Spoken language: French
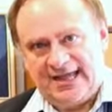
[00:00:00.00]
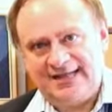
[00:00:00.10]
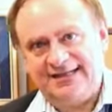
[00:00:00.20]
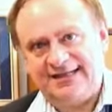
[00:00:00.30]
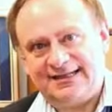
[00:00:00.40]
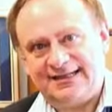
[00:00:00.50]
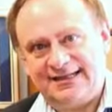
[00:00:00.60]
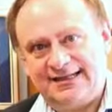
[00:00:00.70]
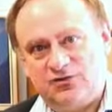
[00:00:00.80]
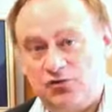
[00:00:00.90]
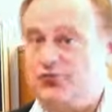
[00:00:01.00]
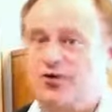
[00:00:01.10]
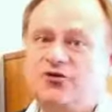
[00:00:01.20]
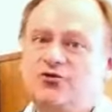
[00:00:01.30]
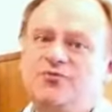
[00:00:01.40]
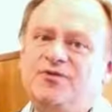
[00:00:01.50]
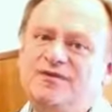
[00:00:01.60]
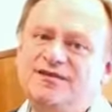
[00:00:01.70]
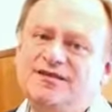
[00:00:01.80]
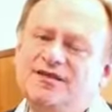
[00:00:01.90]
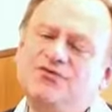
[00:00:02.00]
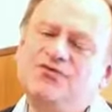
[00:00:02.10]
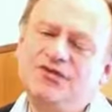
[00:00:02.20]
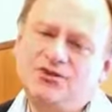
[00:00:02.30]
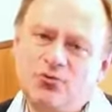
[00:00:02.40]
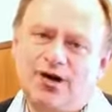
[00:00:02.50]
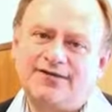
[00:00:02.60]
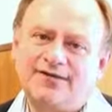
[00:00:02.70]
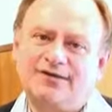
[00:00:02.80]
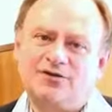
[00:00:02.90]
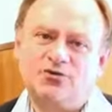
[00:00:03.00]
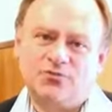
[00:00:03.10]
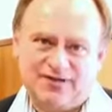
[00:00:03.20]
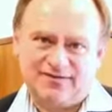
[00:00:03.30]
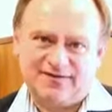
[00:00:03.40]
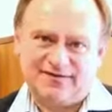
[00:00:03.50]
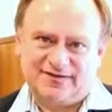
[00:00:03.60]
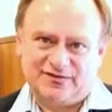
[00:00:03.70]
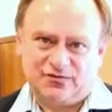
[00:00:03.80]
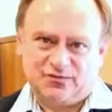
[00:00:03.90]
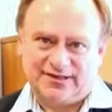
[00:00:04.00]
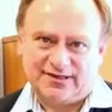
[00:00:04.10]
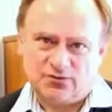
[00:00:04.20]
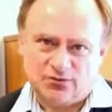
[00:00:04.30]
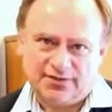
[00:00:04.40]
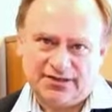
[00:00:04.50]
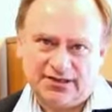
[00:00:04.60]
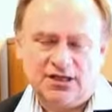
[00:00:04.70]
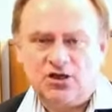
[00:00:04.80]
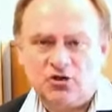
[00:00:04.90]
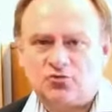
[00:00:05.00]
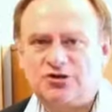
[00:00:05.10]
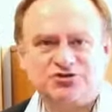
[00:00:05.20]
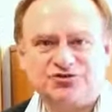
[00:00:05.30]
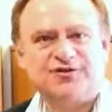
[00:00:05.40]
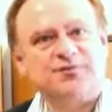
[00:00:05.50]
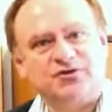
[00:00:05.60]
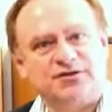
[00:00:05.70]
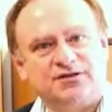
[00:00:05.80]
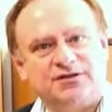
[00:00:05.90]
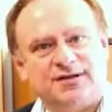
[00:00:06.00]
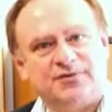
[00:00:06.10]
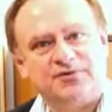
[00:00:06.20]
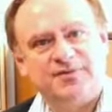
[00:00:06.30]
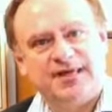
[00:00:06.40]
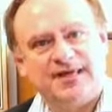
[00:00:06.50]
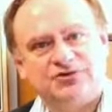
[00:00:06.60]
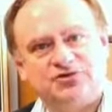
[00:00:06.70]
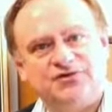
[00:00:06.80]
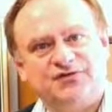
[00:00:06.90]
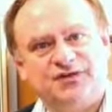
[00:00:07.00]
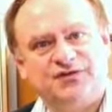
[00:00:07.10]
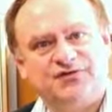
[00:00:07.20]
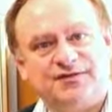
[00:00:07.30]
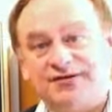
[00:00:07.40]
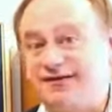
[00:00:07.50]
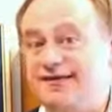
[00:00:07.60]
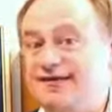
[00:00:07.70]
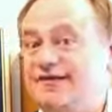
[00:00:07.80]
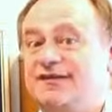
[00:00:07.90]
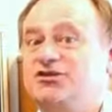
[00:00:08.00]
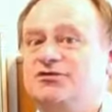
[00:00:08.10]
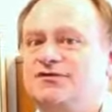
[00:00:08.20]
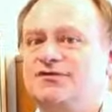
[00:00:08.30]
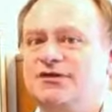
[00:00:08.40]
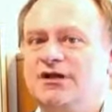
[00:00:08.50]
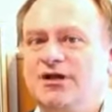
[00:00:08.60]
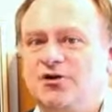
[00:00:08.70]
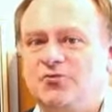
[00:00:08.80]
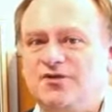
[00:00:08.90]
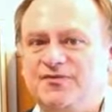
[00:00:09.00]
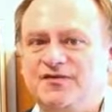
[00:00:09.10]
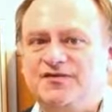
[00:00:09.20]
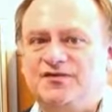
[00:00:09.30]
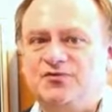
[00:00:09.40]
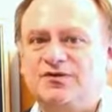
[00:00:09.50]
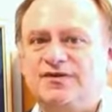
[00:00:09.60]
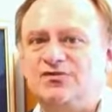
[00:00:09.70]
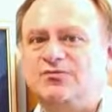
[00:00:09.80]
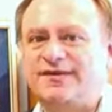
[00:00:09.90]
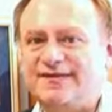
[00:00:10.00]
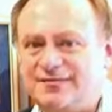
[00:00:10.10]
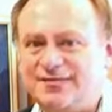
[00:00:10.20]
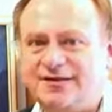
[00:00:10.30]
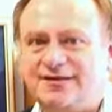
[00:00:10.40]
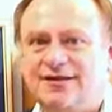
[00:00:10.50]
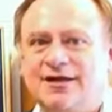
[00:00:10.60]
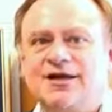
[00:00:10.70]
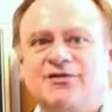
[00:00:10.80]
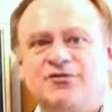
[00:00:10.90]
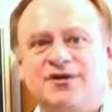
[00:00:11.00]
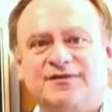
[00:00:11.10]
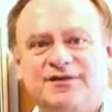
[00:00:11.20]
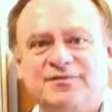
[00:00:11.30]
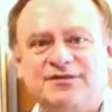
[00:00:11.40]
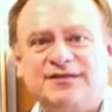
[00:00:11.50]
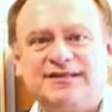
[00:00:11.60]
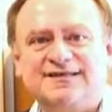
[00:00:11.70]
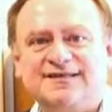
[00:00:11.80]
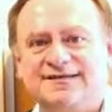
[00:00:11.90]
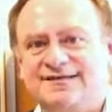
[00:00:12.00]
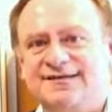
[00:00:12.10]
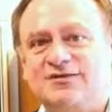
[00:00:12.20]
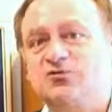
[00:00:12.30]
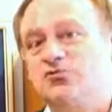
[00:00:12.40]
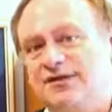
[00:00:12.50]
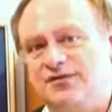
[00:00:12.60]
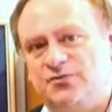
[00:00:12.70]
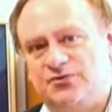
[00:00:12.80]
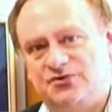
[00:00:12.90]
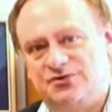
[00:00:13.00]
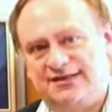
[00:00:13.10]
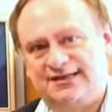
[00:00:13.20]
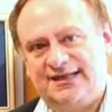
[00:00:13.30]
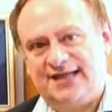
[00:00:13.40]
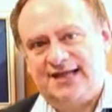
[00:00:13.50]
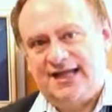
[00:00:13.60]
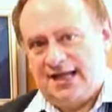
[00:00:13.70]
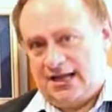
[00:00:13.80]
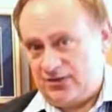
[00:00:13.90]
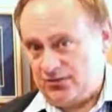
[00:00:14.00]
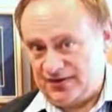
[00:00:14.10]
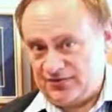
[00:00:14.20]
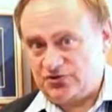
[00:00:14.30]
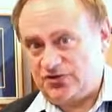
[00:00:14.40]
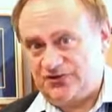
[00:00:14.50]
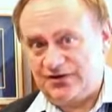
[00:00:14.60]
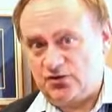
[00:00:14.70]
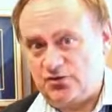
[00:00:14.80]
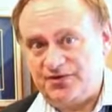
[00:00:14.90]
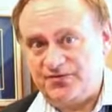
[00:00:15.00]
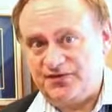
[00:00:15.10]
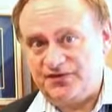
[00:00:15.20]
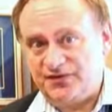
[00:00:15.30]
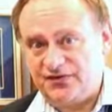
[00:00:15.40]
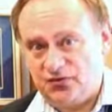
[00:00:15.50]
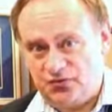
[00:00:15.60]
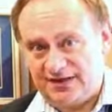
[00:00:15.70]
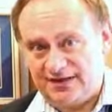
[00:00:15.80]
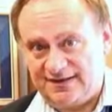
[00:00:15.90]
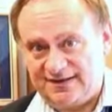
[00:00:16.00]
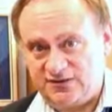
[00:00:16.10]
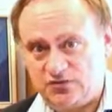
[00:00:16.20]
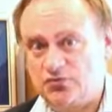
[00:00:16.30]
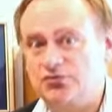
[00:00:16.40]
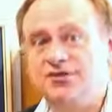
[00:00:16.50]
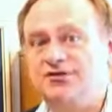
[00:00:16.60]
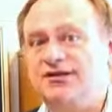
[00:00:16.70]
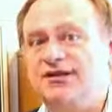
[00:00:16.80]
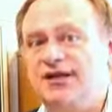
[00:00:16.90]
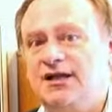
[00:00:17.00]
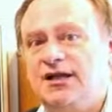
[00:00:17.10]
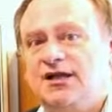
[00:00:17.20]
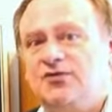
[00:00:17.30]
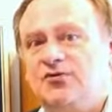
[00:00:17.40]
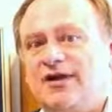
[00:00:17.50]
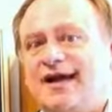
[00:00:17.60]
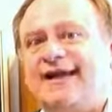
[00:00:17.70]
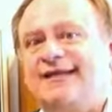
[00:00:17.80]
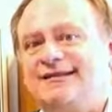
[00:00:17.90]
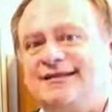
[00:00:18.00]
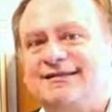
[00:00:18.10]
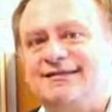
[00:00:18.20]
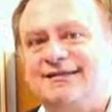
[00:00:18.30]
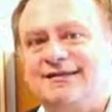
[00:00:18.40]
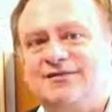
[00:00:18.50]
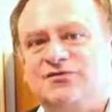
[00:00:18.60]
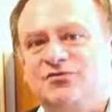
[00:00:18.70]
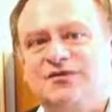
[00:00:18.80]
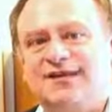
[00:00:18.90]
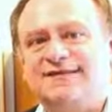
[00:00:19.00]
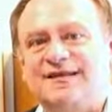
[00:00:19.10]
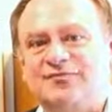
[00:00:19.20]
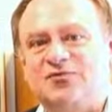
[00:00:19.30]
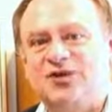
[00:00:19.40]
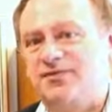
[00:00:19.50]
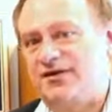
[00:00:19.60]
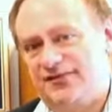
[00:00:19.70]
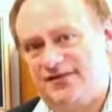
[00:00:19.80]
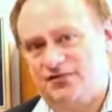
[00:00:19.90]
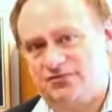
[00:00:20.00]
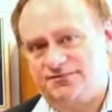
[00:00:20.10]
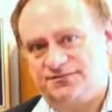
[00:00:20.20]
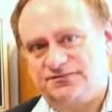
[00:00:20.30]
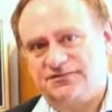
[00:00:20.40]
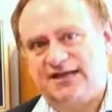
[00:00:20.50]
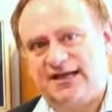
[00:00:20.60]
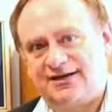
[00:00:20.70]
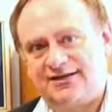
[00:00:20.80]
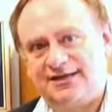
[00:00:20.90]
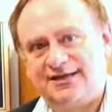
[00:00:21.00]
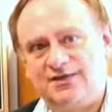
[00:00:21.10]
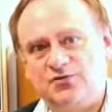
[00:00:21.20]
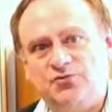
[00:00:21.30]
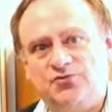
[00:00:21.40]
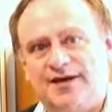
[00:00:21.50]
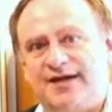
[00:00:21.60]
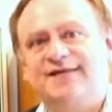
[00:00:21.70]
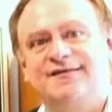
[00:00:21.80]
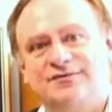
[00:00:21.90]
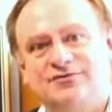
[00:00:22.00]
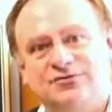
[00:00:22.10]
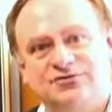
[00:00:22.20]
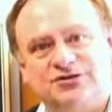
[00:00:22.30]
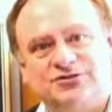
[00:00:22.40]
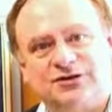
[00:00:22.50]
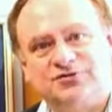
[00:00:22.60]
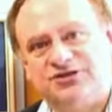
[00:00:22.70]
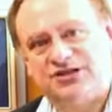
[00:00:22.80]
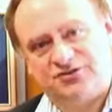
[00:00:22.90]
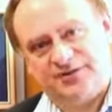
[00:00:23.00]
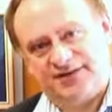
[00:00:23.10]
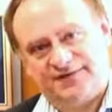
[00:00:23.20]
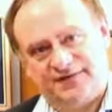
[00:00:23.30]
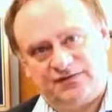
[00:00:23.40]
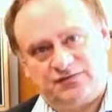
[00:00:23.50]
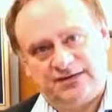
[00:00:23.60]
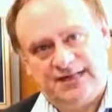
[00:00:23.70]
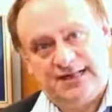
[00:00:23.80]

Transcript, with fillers: Il dit y a des devoirs de l'optimiste et il y a aussi des droits. C'est-à-dire que l'optimiste, c'est celui qui a compris trois choses importantes. La première chose, c'est de savoir saisir sa chance. L'optimiste, c'est celui qui se précipite sur l'événement et qui sait saisir toutes les opportunités. La deuxième chose, c'est que l'optimiste, c'est celui qui sait se contenter de la réalité, c'est-à-dire celui qui accepte la perfection, car il n'y a rien de plus paralysant que la recherche de la perfection.